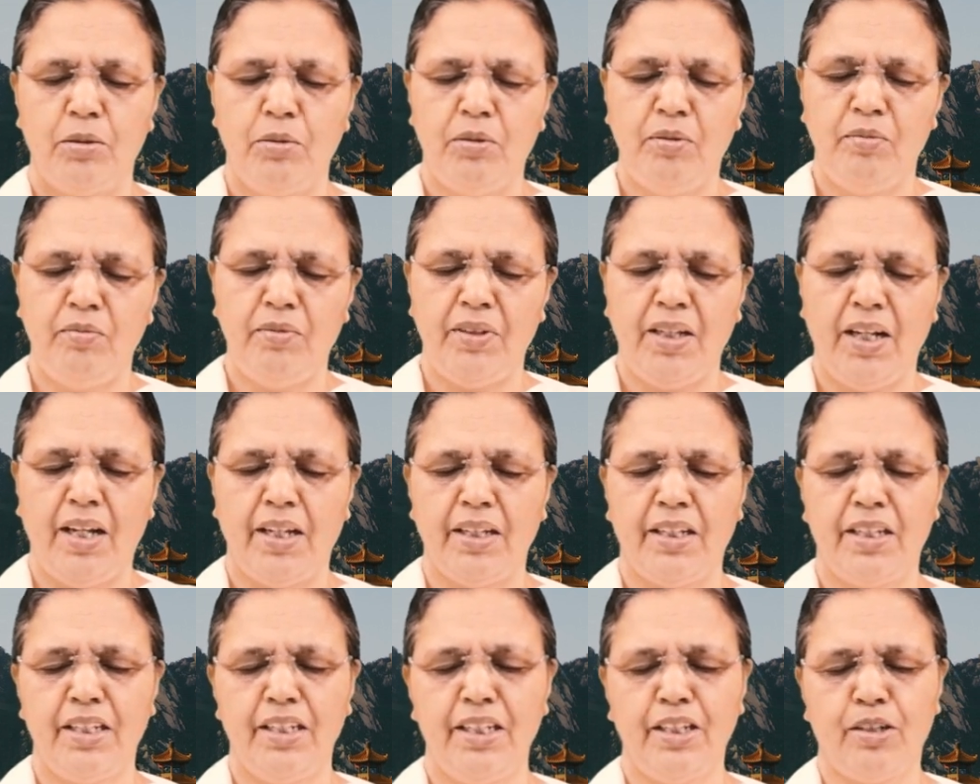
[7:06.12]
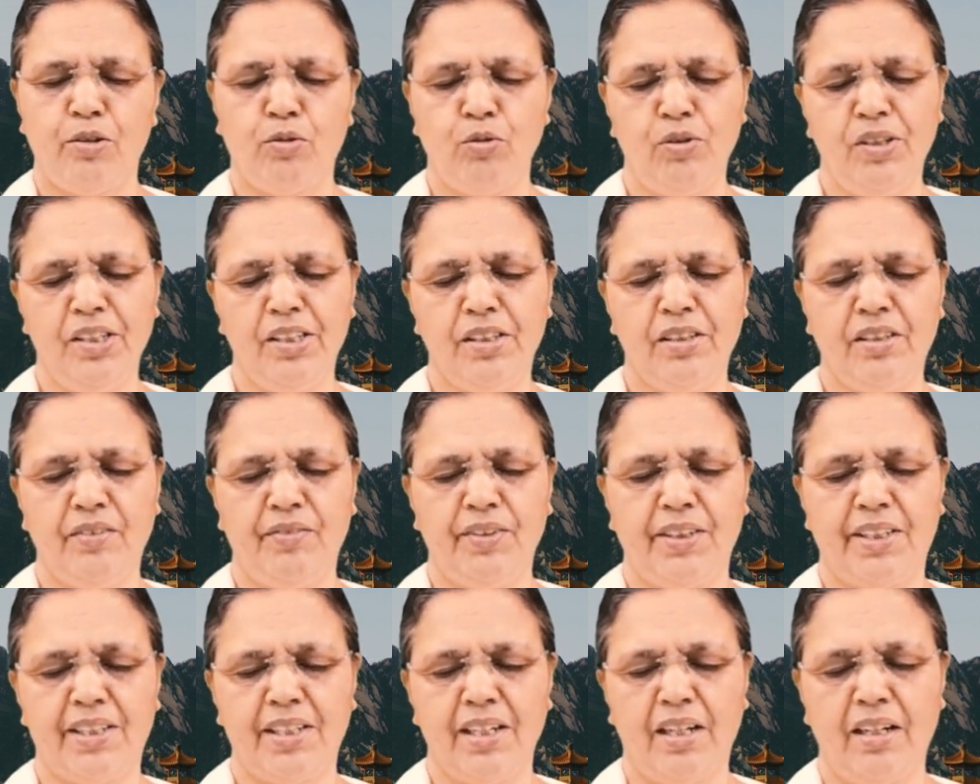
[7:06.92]
இந்த அக்னி குளிர்ந்து
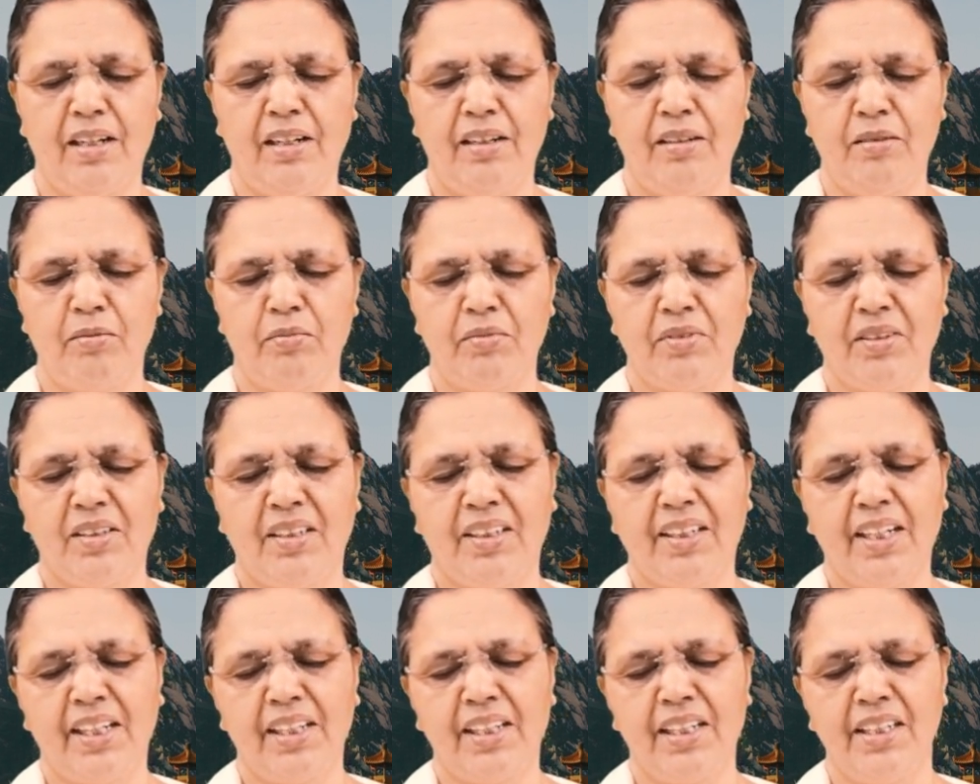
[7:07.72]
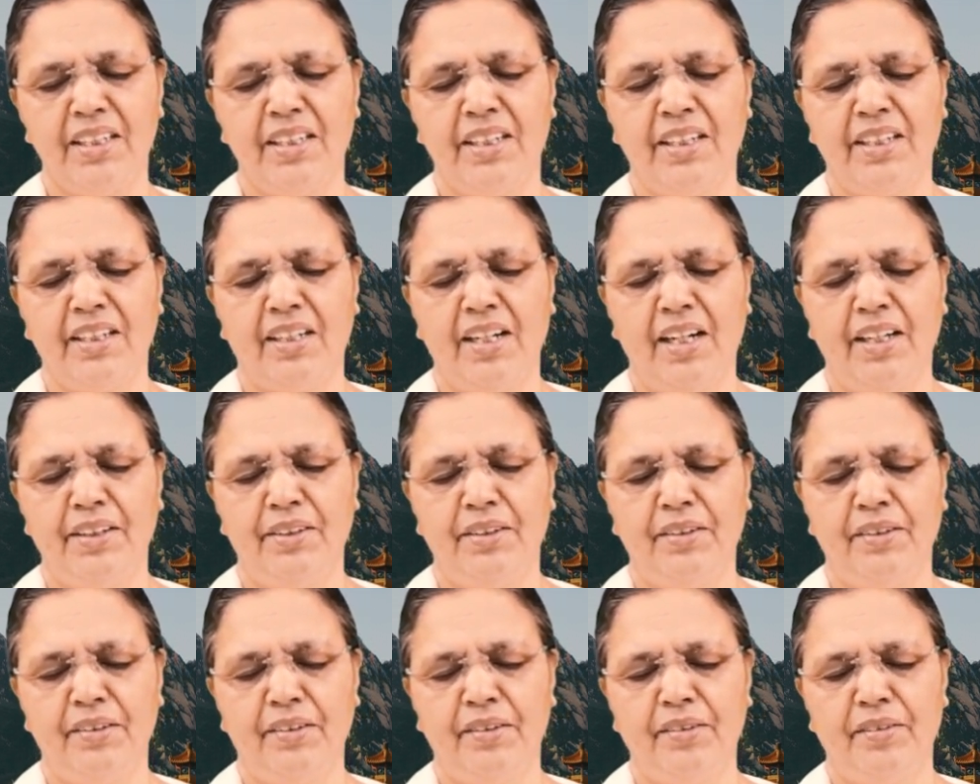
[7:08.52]
விட்டால் கரை
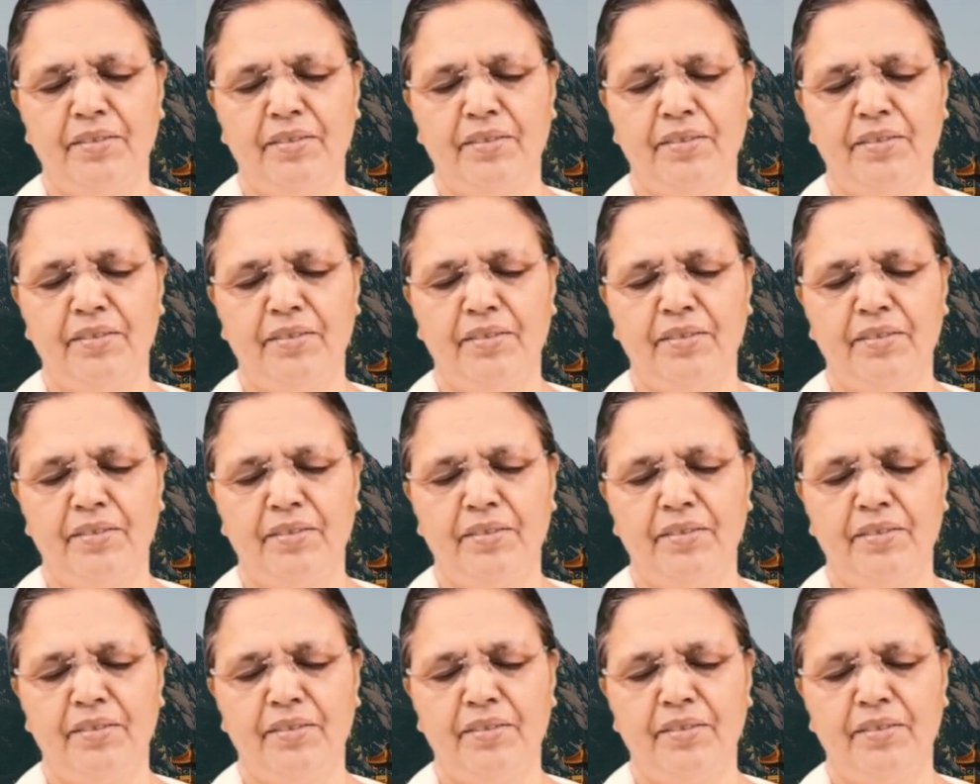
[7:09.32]
நீங்காது